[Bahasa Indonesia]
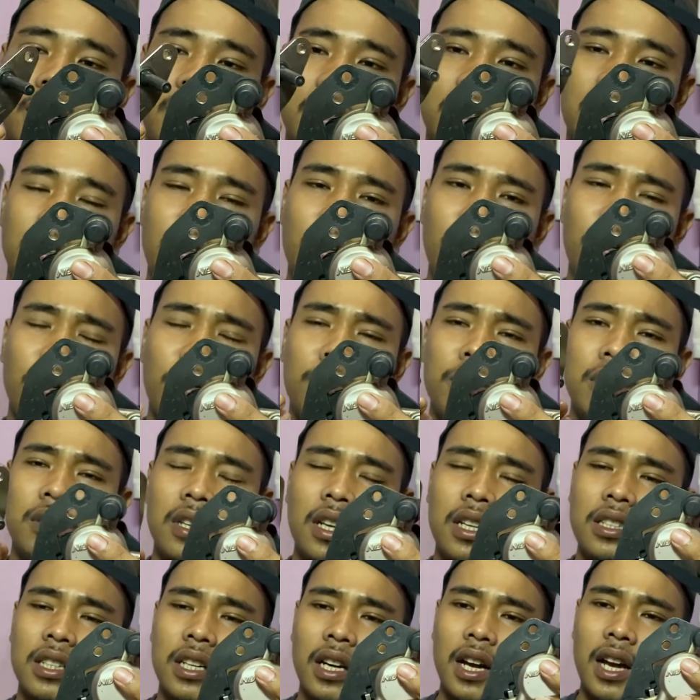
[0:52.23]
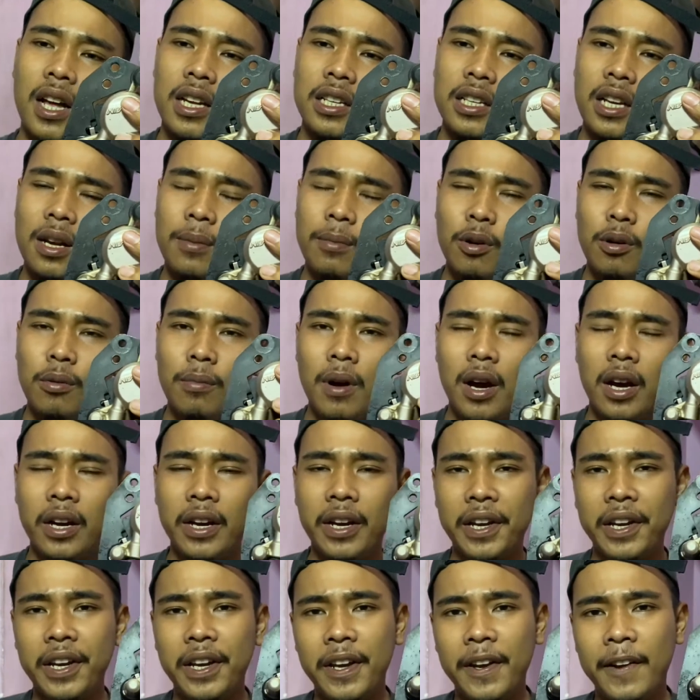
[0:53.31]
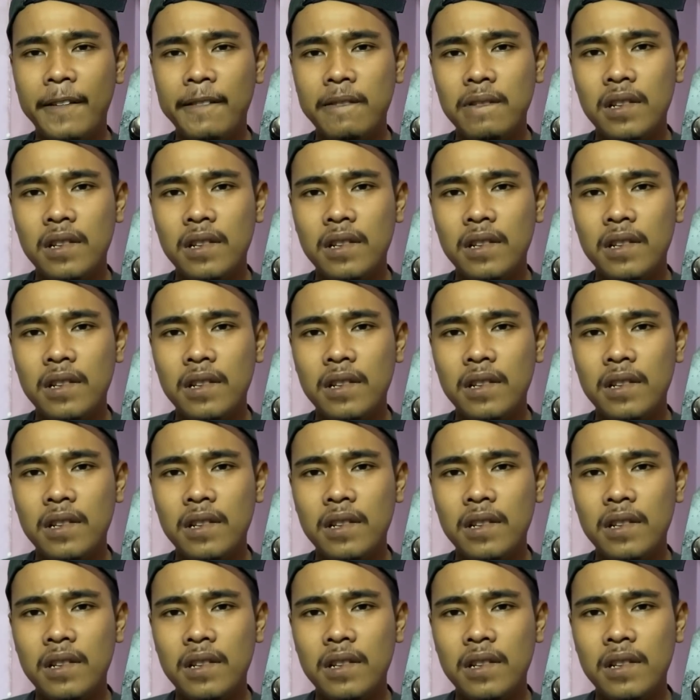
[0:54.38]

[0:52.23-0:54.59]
kalau misalnya kalian mau make